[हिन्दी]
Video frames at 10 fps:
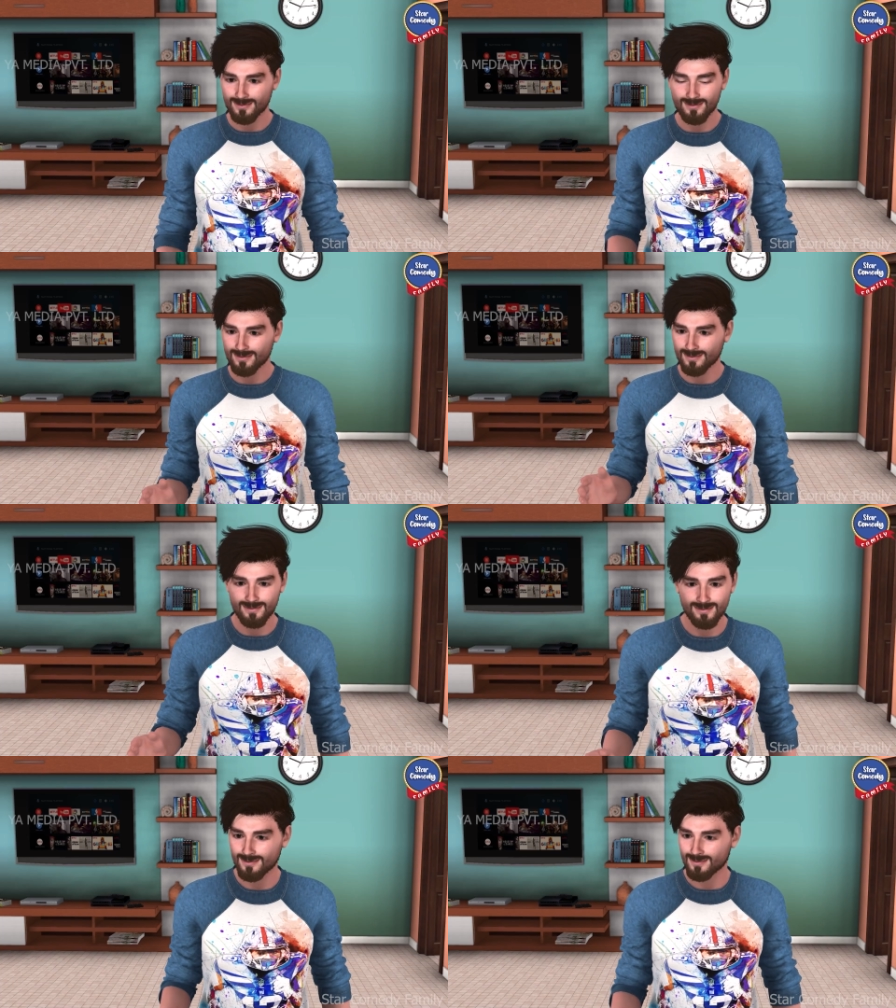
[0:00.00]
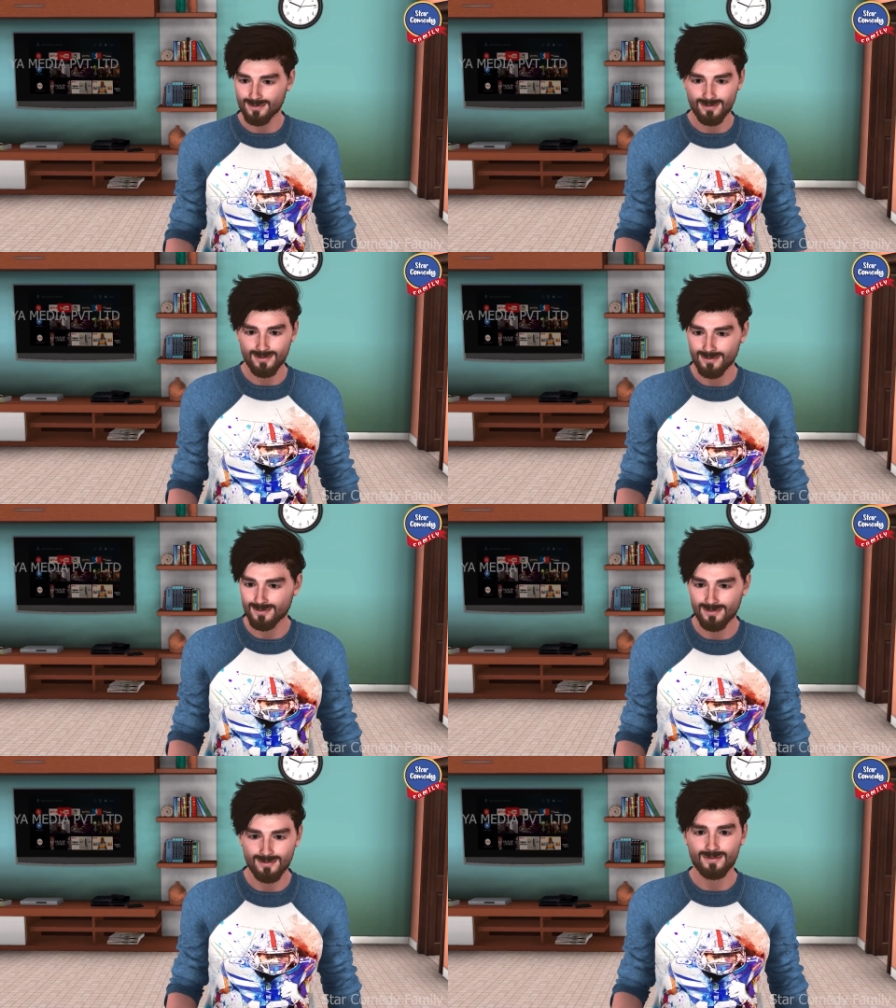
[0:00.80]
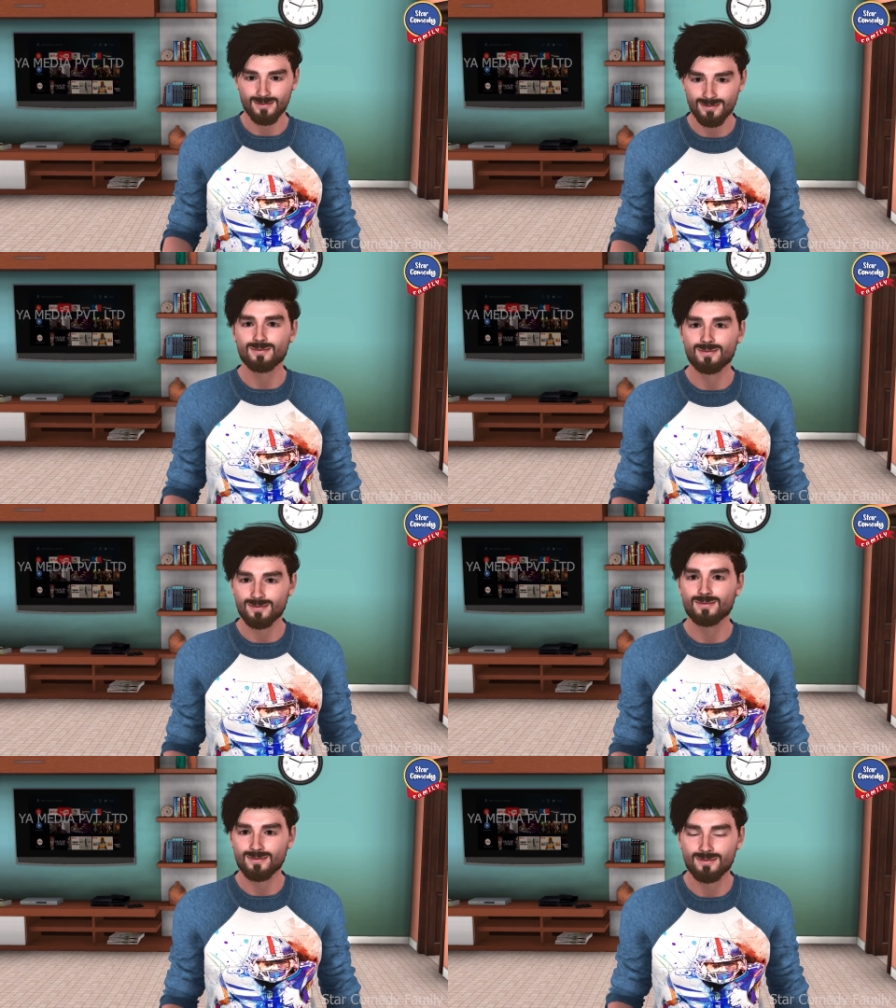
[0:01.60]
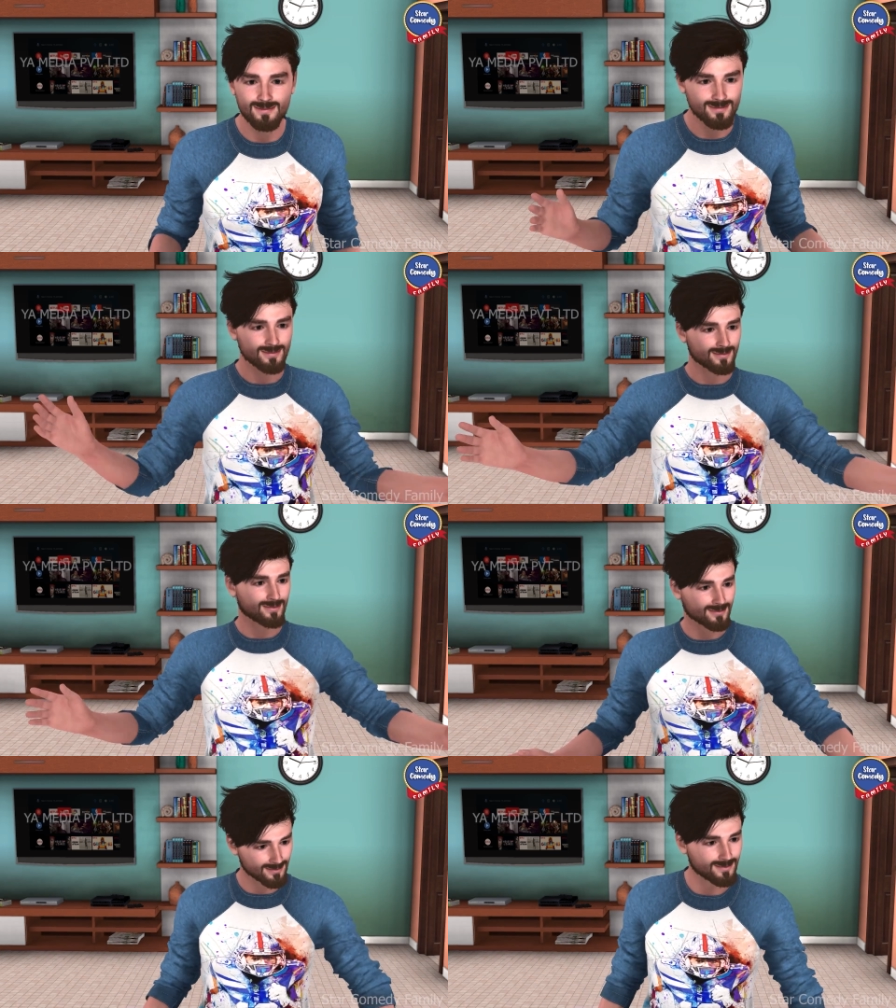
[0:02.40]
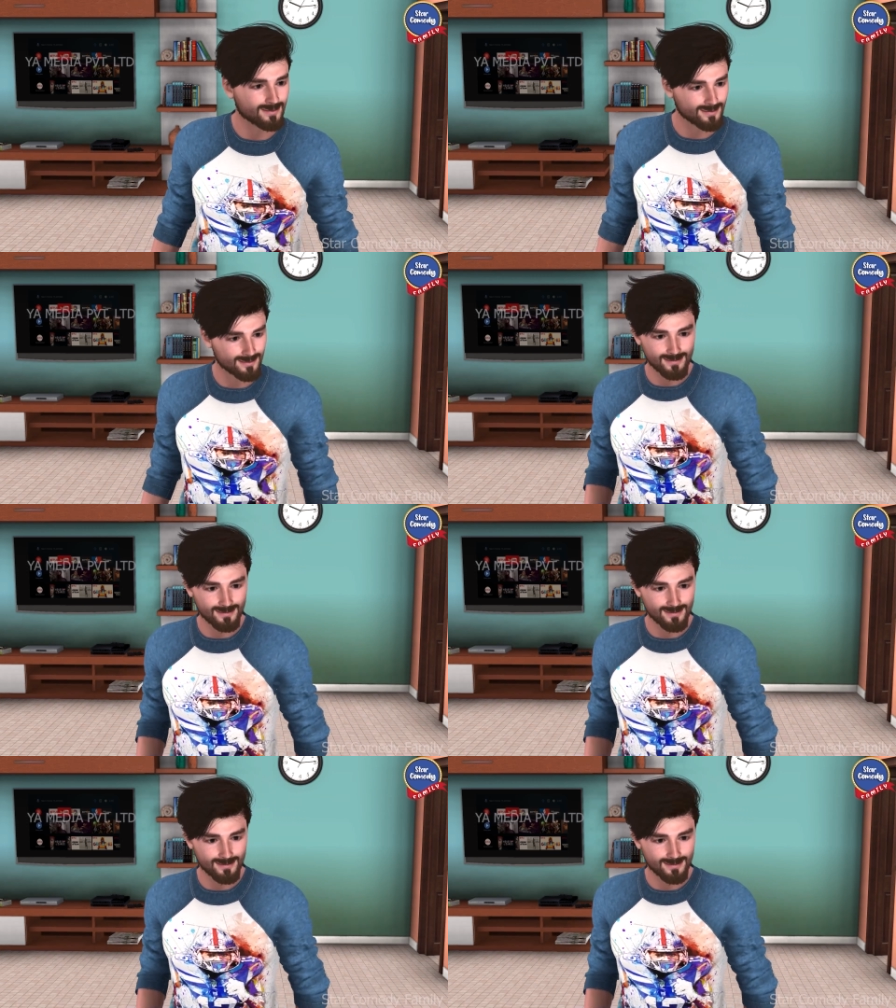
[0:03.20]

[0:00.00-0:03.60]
हाँ मैंने अपनी माँ की तस्वीर देखी है बचपन की